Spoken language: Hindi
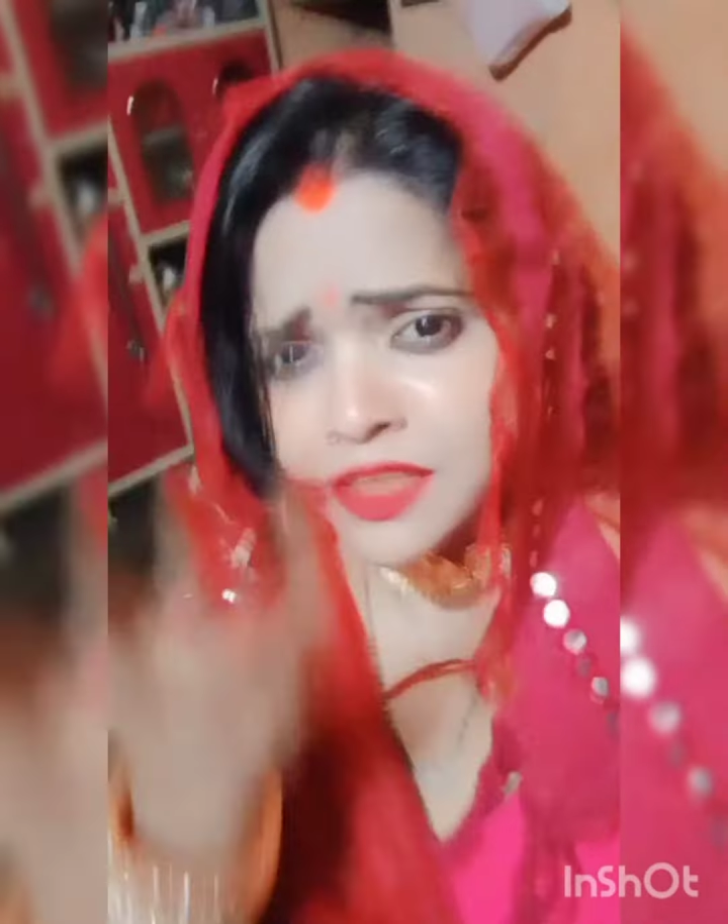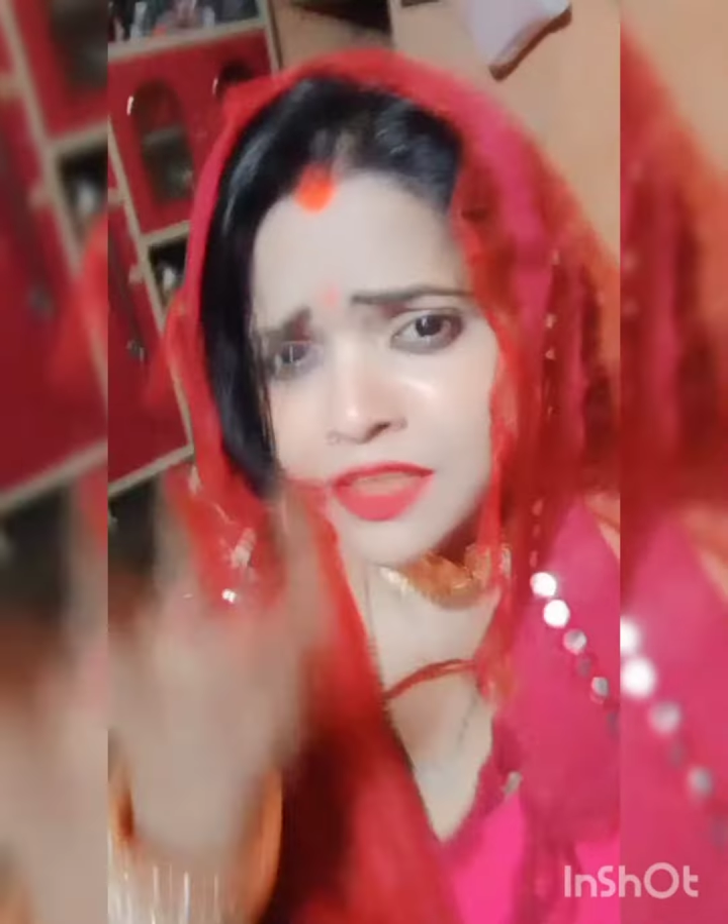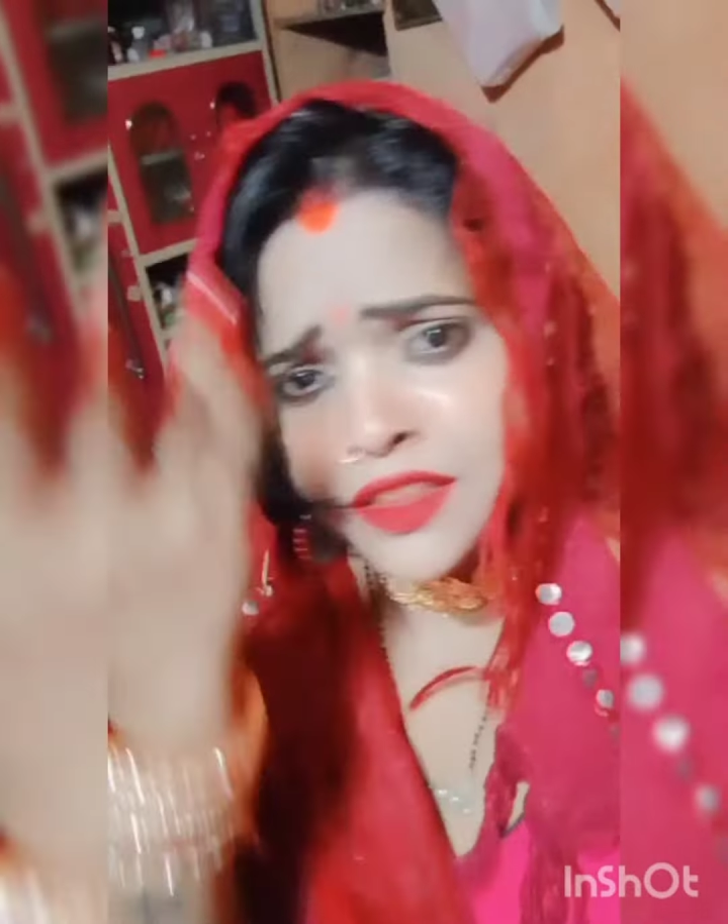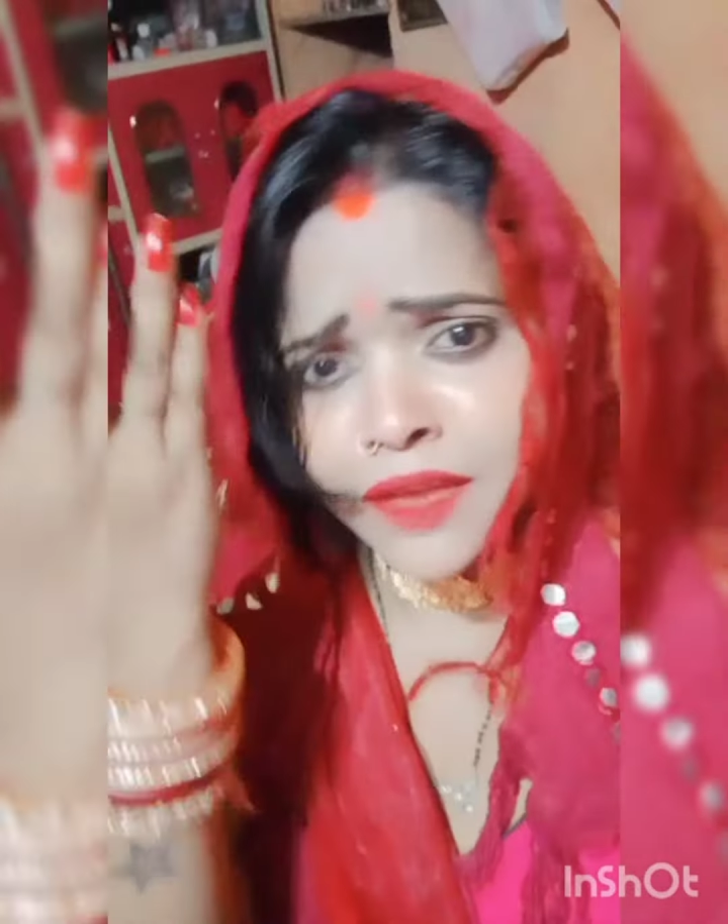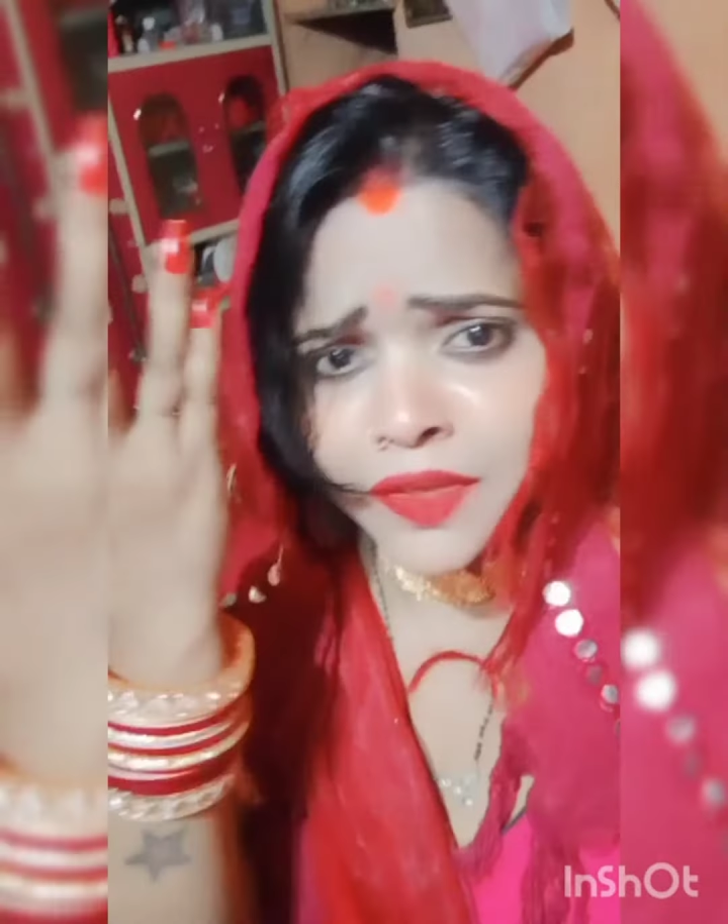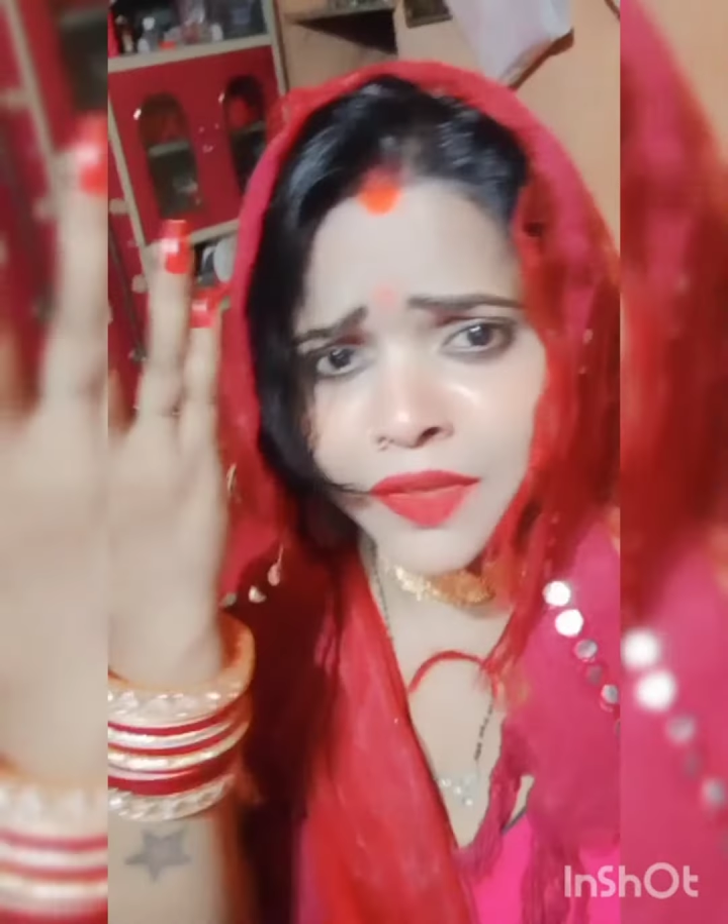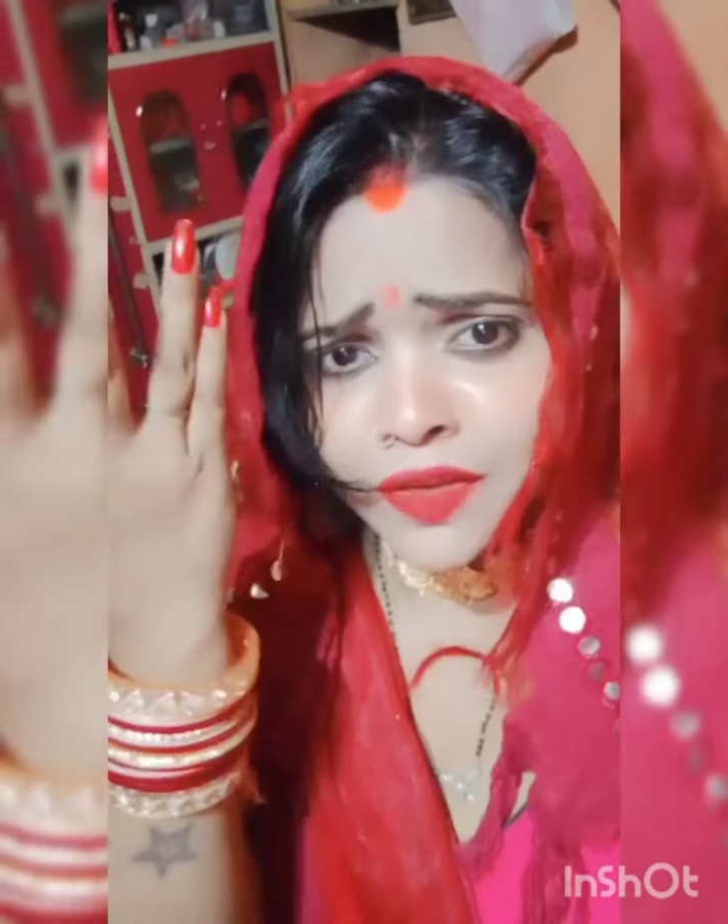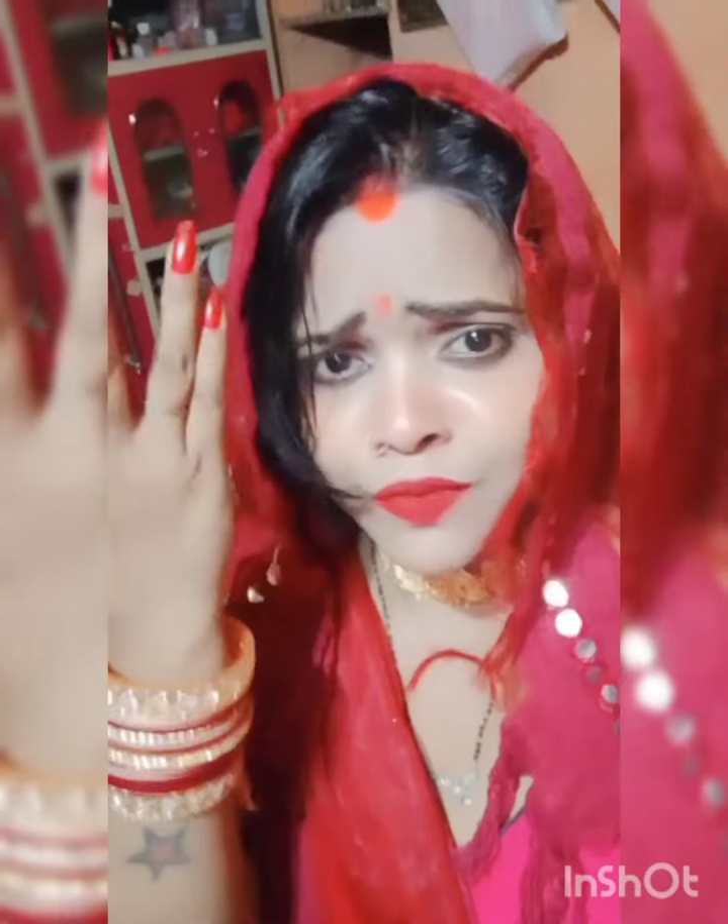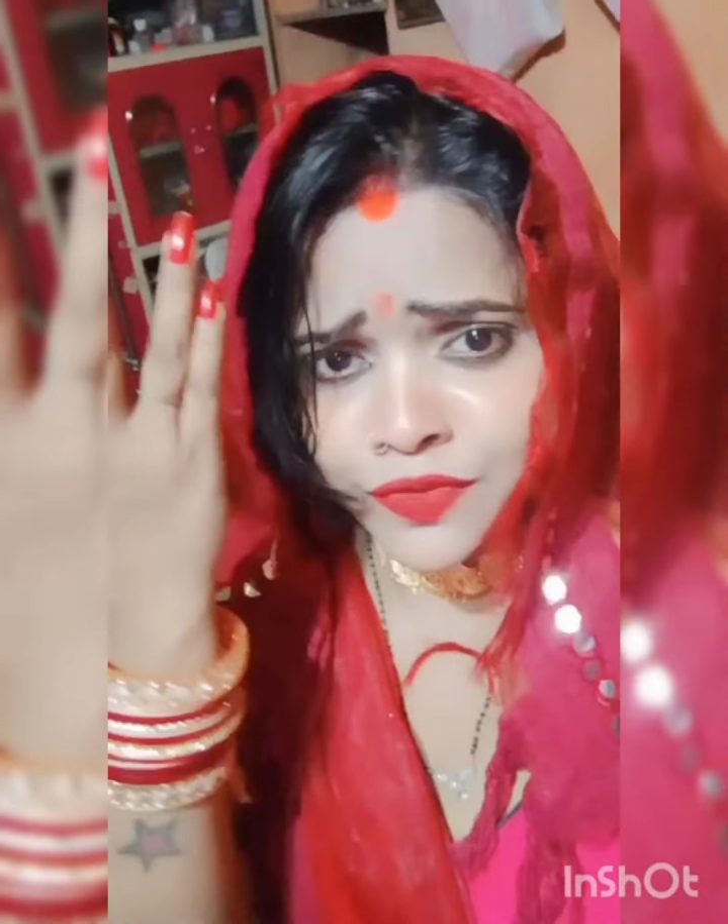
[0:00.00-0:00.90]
कितना भी